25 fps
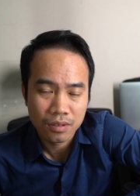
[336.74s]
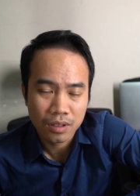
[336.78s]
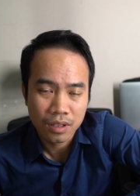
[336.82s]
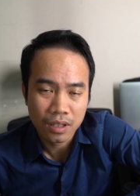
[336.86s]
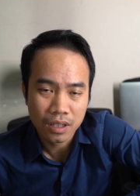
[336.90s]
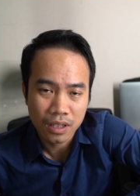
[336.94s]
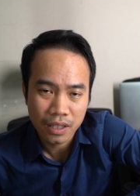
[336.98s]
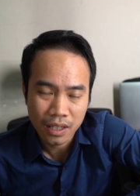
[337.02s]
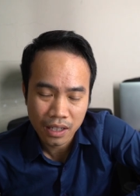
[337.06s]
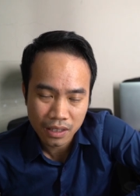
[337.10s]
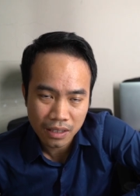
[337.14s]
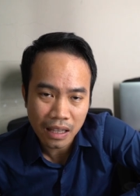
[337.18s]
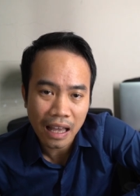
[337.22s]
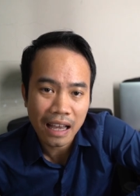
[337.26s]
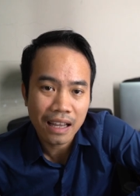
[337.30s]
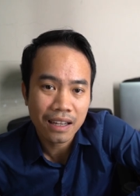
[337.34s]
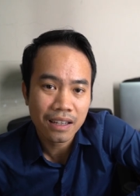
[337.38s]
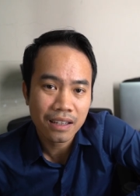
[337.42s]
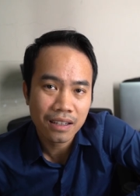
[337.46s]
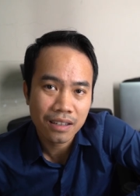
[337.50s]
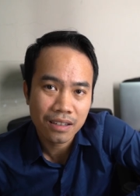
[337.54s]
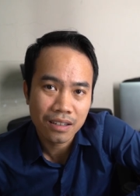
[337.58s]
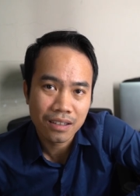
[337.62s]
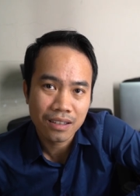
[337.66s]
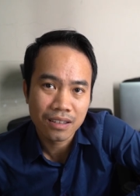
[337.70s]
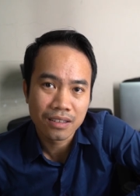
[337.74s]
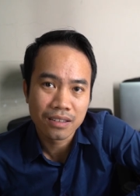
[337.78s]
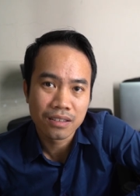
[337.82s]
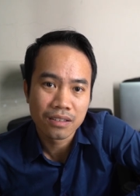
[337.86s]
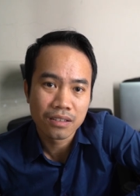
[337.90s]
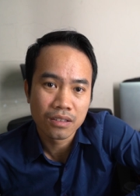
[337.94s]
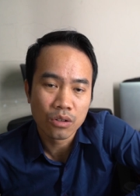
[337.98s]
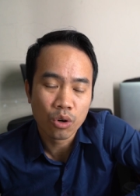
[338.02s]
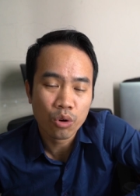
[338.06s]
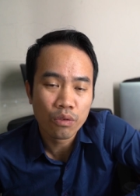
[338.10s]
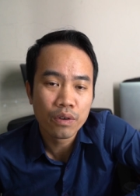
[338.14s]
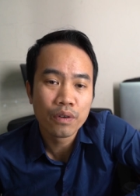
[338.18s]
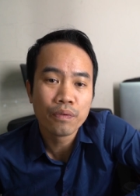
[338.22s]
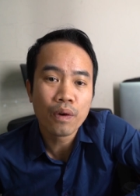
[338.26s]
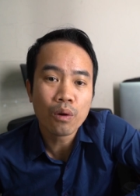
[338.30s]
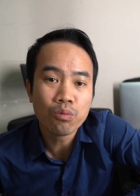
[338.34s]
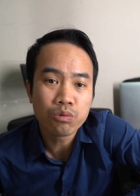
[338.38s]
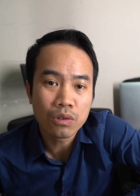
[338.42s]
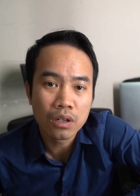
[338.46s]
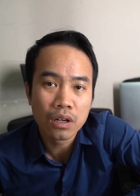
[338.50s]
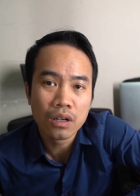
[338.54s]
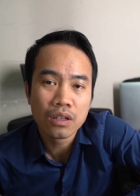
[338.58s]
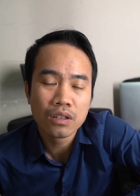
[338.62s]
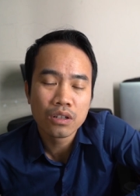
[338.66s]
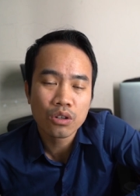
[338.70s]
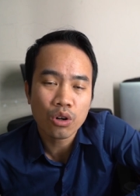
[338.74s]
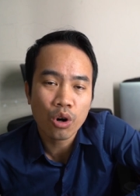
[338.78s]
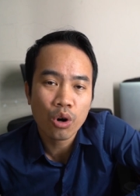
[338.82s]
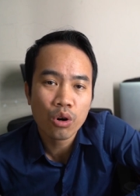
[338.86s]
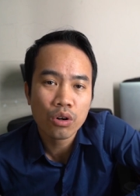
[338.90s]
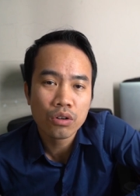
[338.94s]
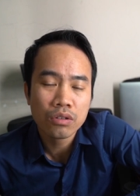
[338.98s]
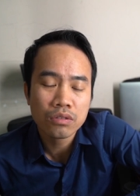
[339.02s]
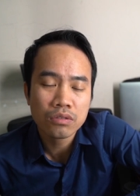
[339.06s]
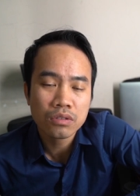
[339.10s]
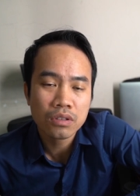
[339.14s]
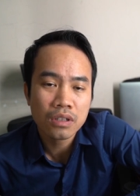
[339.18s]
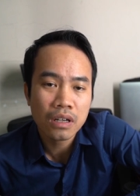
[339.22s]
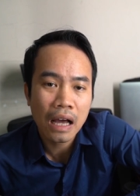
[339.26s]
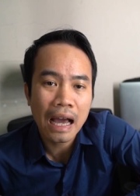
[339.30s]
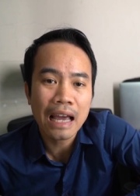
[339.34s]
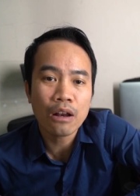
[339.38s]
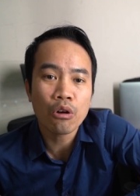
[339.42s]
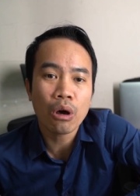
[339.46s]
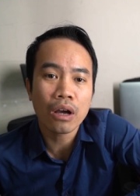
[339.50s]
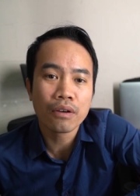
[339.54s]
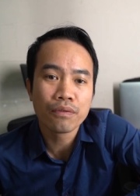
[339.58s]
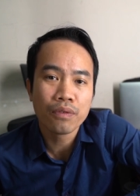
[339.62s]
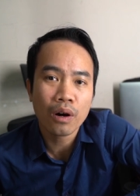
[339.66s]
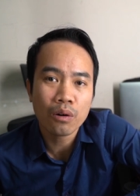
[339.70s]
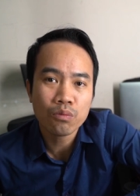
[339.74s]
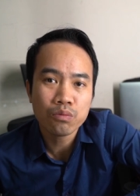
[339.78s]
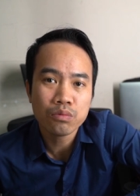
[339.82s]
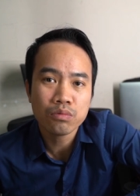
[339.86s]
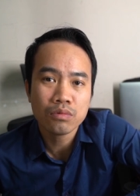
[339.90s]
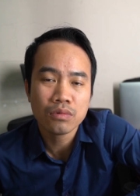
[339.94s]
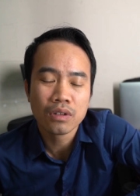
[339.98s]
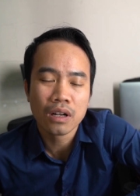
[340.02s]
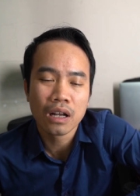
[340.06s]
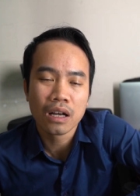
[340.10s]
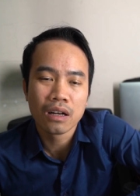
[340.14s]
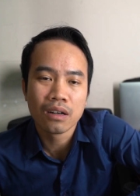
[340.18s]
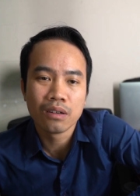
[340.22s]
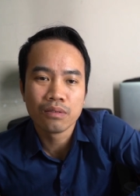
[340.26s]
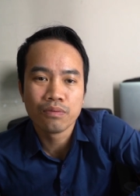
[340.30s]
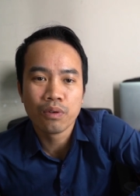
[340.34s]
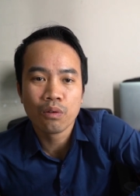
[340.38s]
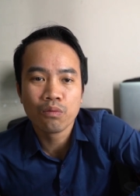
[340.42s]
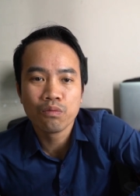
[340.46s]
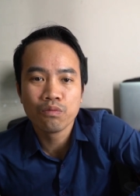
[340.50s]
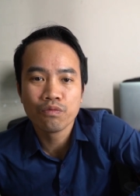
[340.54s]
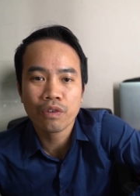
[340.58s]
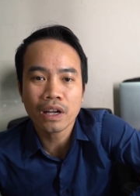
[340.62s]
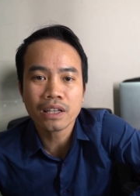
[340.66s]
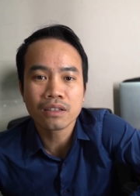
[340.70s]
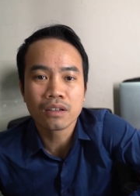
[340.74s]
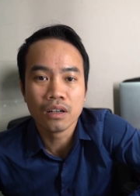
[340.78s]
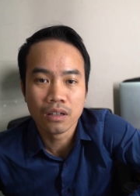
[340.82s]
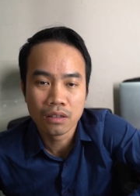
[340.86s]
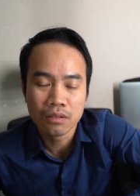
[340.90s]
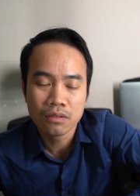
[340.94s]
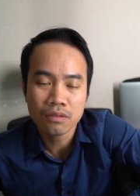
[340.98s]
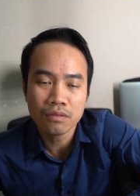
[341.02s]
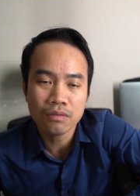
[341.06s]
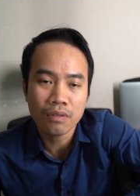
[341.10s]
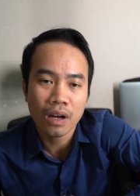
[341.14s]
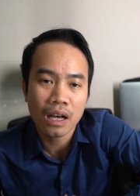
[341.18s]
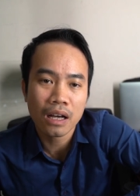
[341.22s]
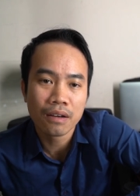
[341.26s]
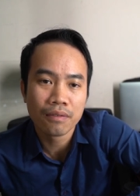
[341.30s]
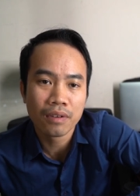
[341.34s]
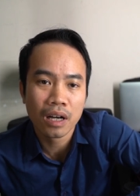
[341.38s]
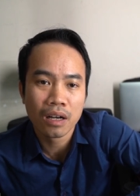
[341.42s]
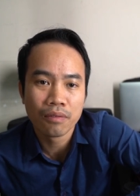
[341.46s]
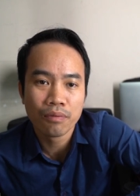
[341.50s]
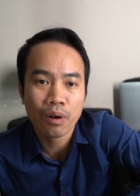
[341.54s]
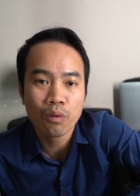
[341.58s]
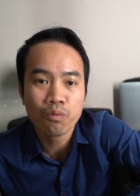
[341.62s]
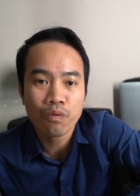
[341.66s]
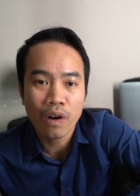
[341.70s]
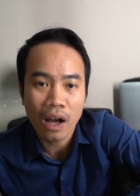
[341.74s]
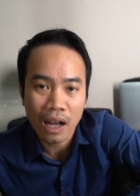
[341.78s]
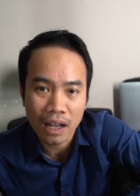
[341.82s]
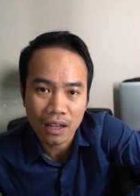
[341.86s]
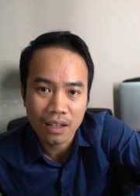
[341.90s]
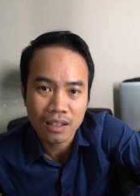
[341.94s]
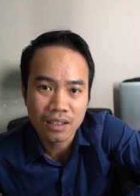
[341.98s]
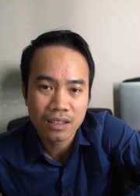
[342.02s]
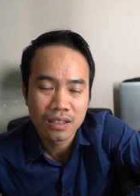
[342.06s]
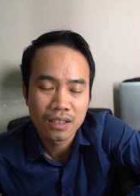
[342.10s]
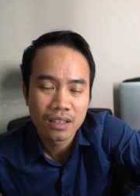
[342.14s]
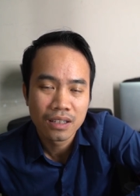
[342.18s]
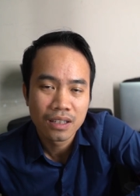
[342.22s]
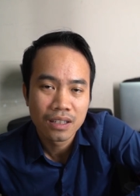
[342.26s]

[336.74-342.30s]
ở hiện tại đối với phông cưới nó có hai loại phông là phông vách cứng và và phông vải